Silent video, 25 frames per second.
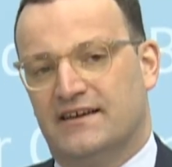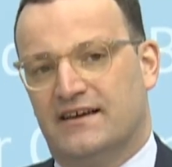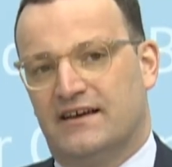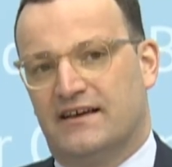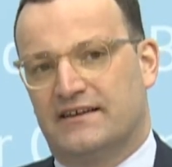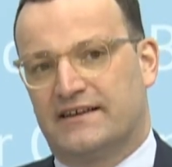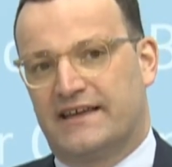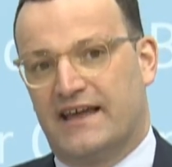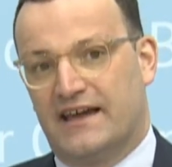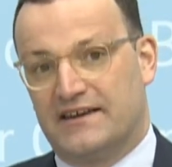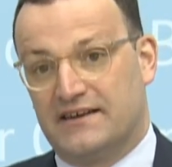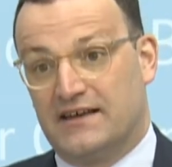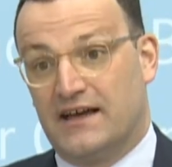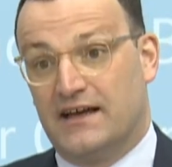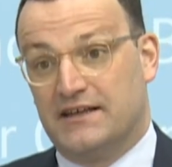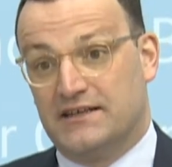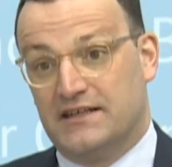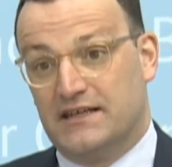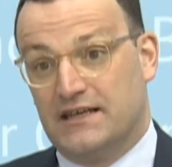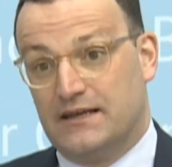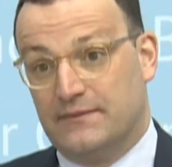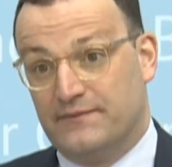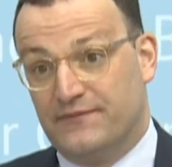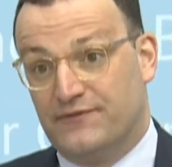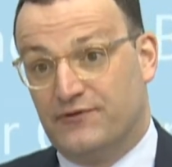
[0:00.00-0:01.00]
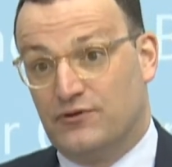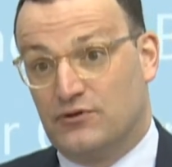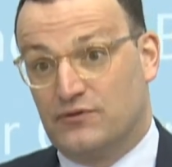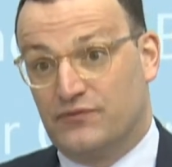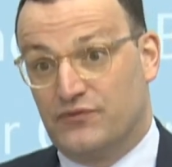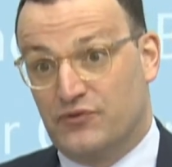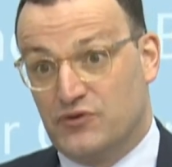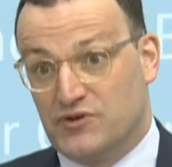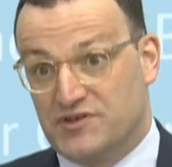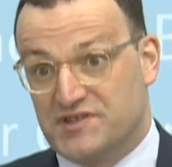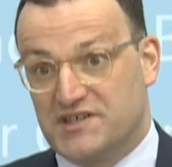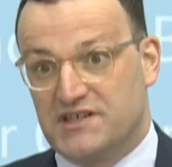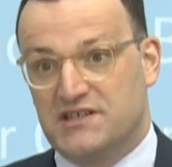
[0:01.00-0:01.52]
gerne eine Impfung
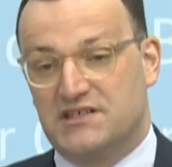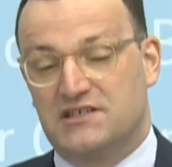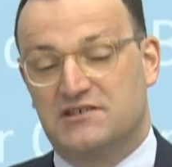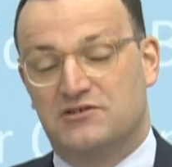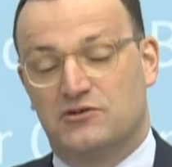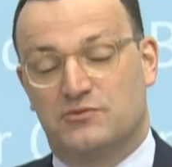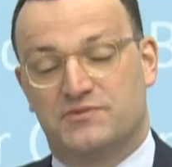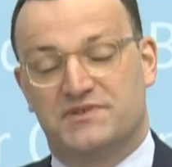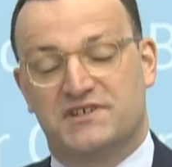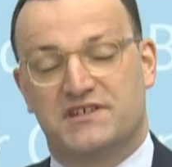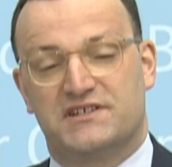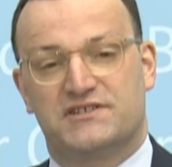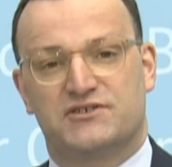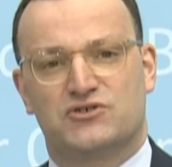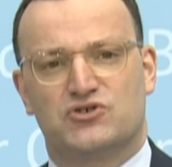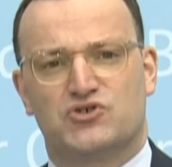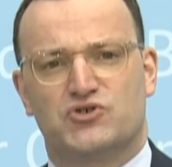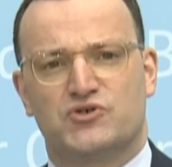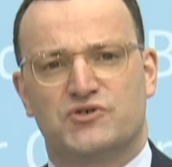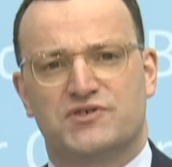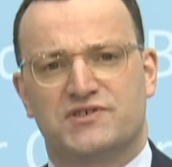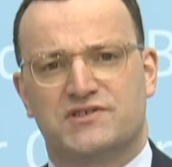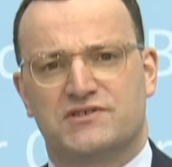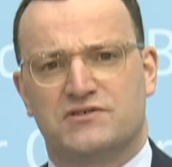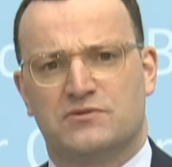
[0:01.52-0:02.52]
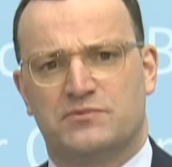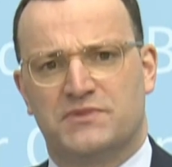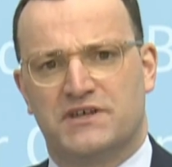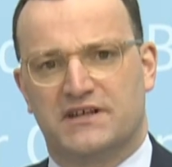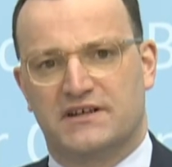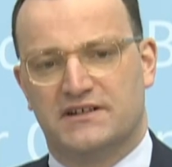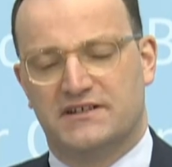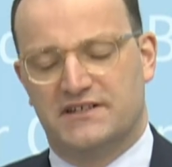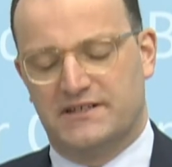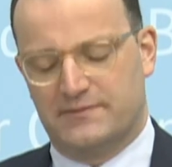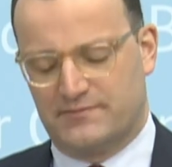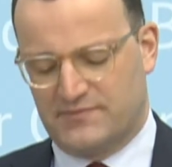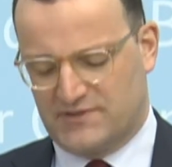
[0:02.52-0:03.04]
für sich, um sich zu schützen, um ihre
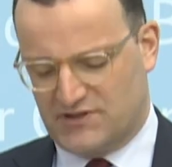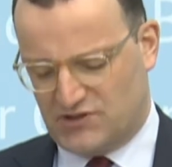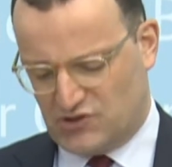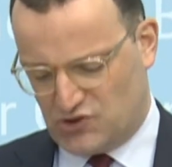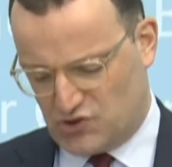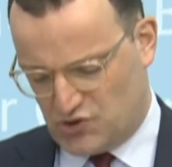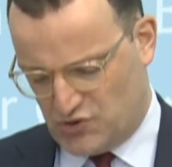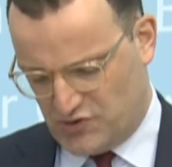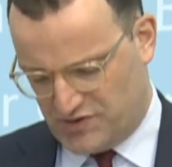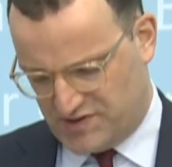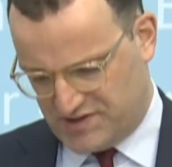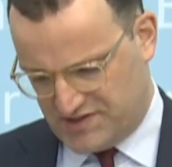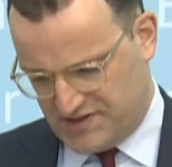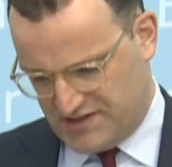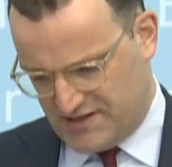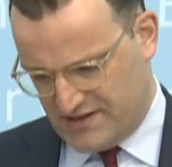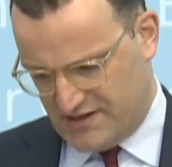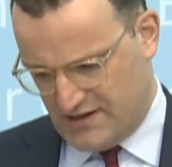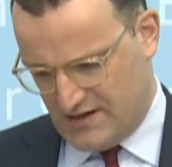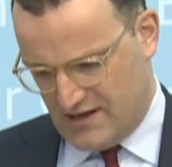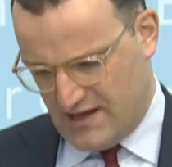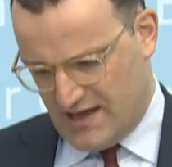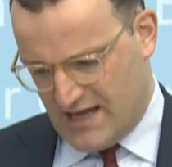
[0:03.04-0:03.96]
Lieben zu schützen,